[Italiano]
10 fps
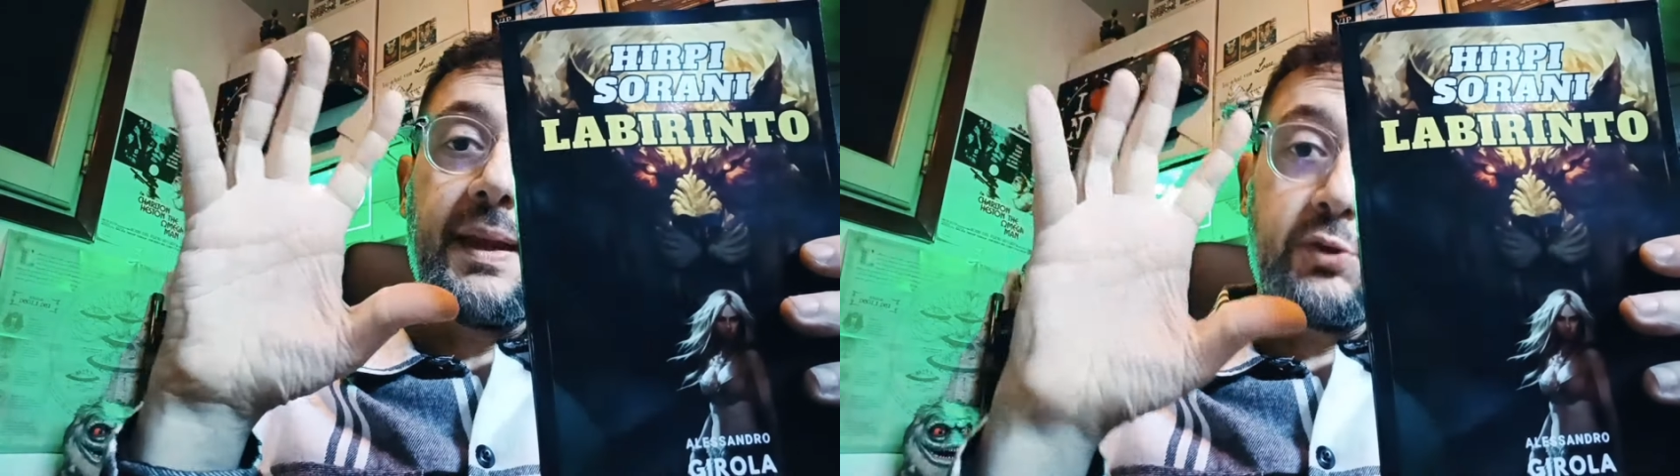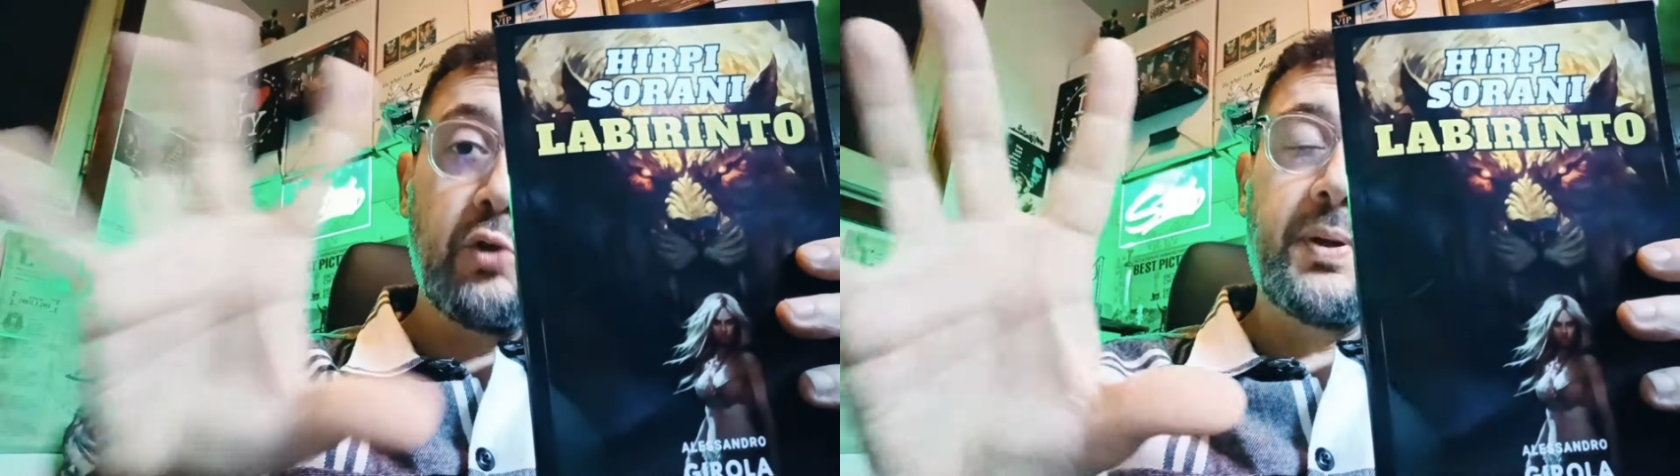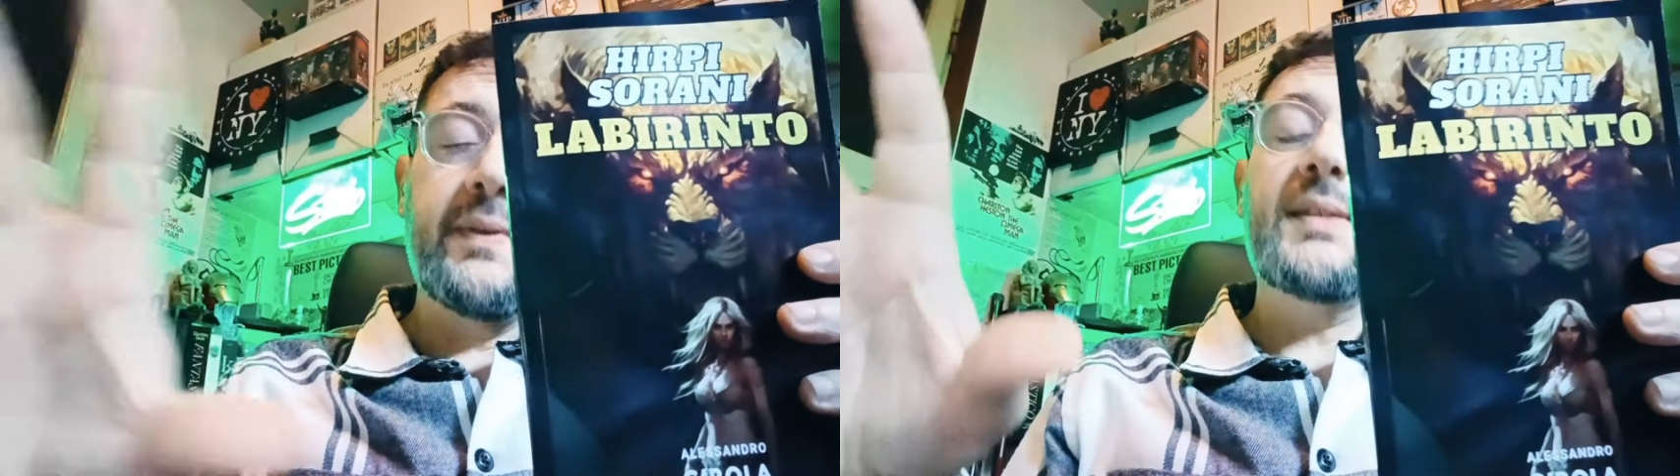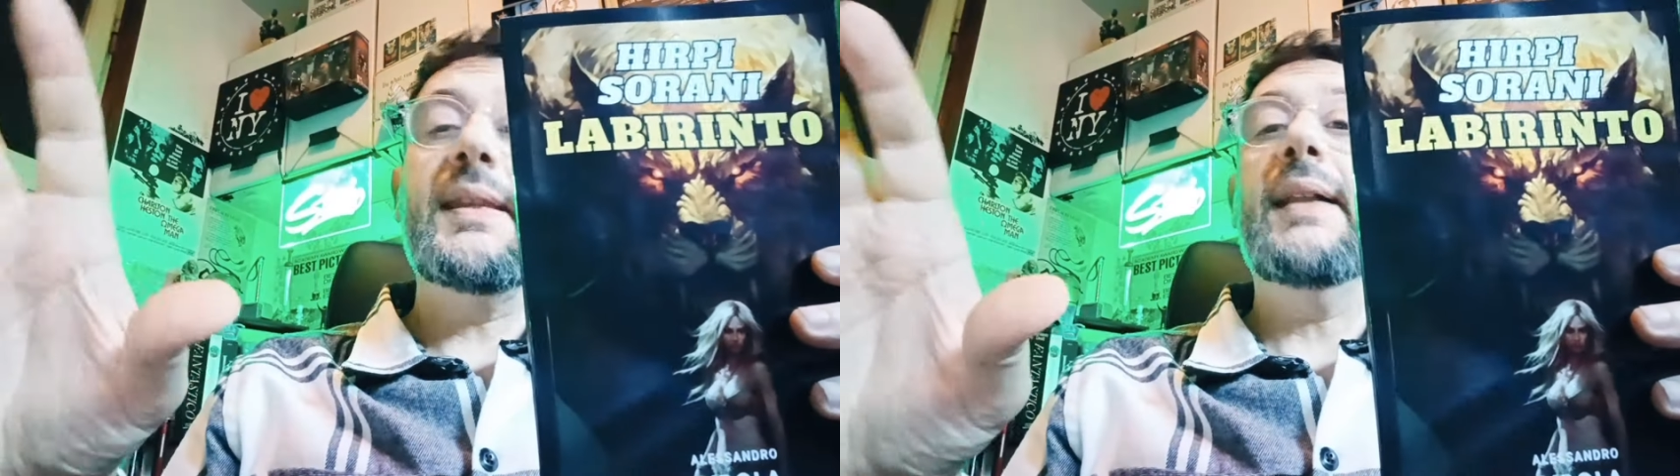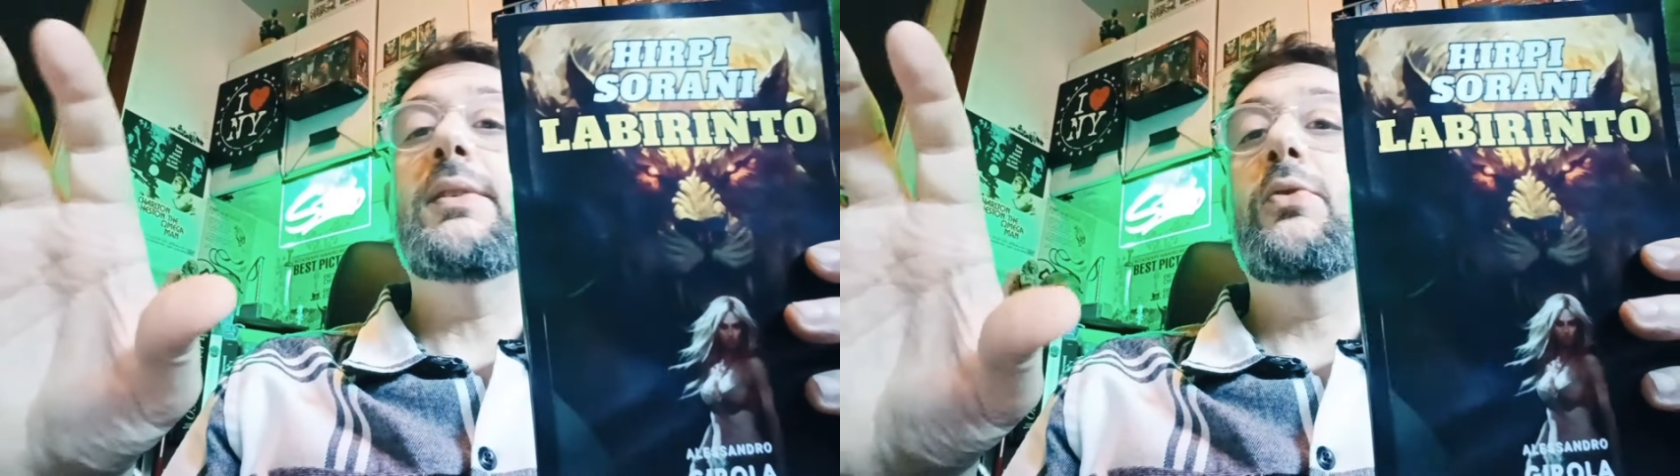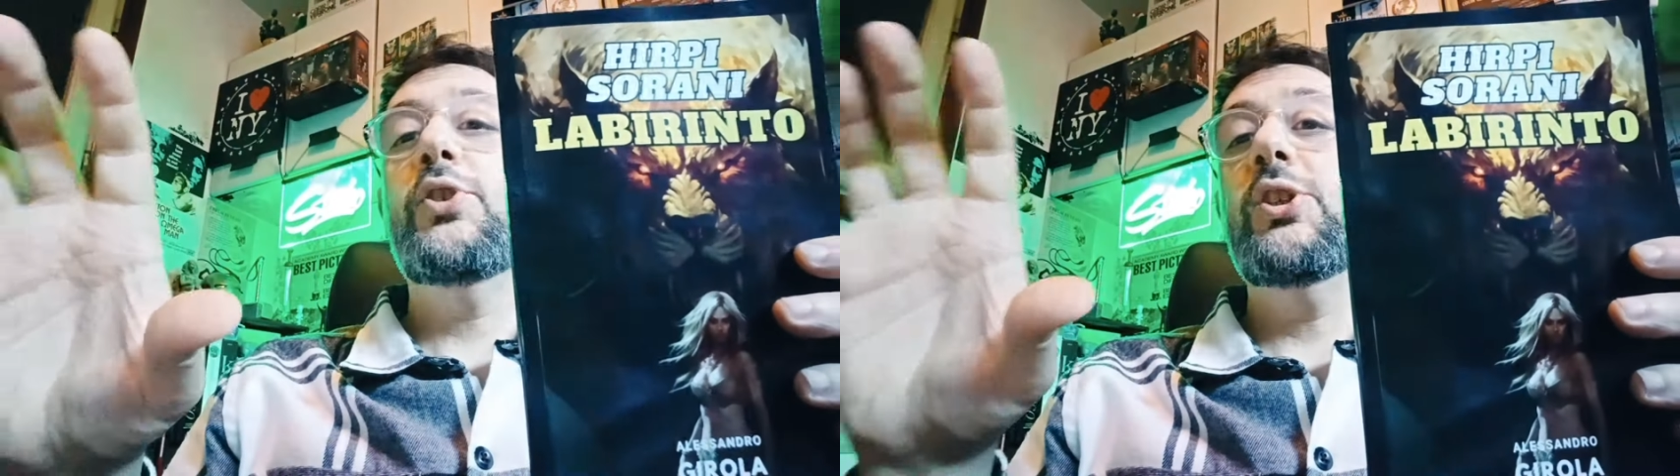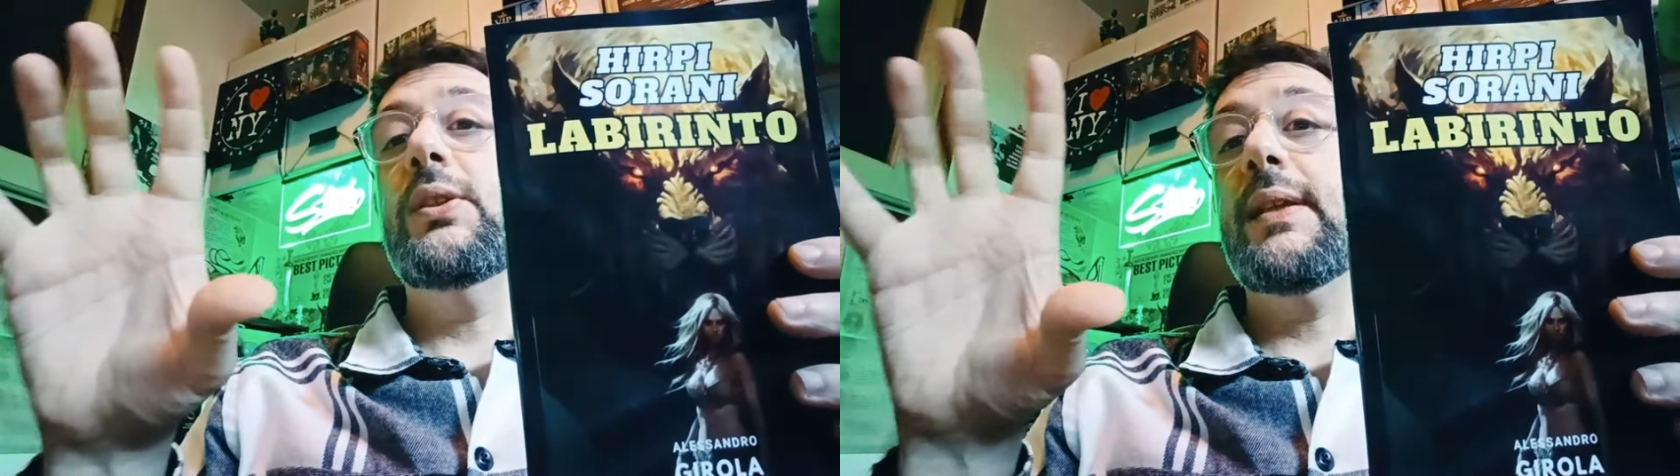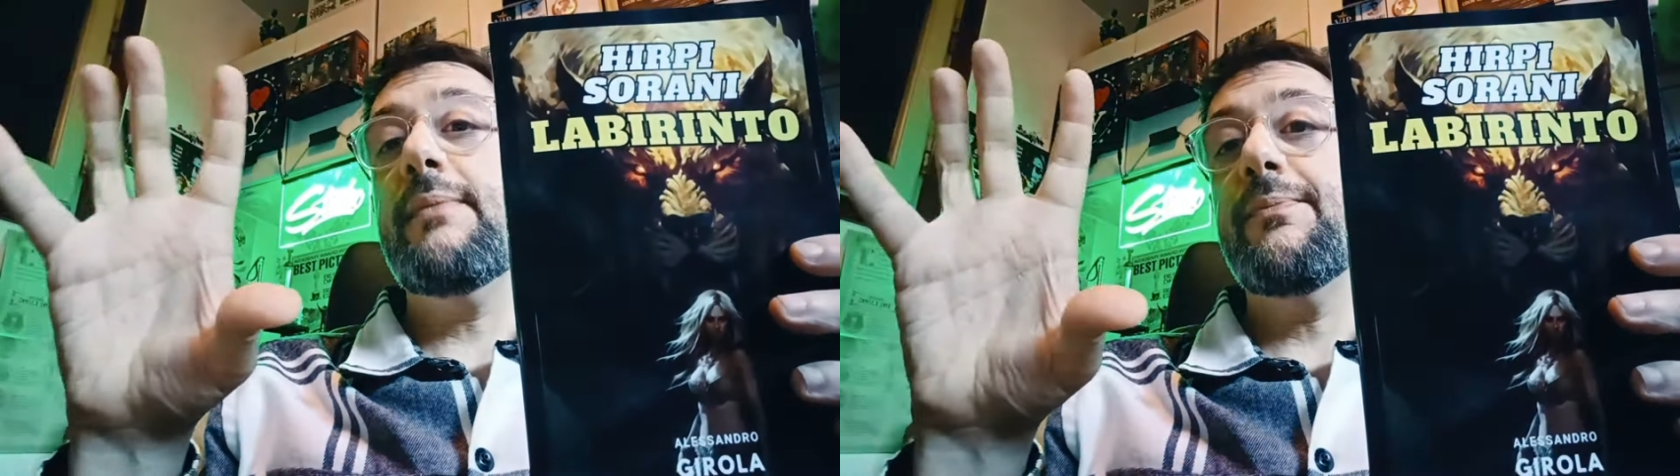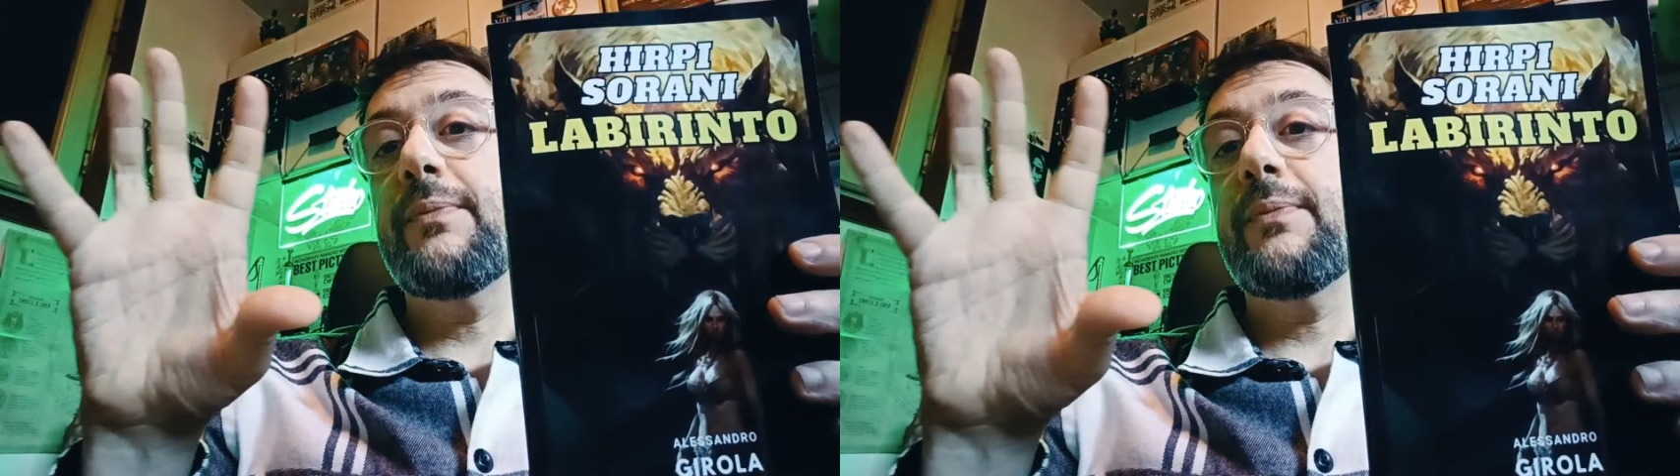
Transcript: Sono previste altre uscite,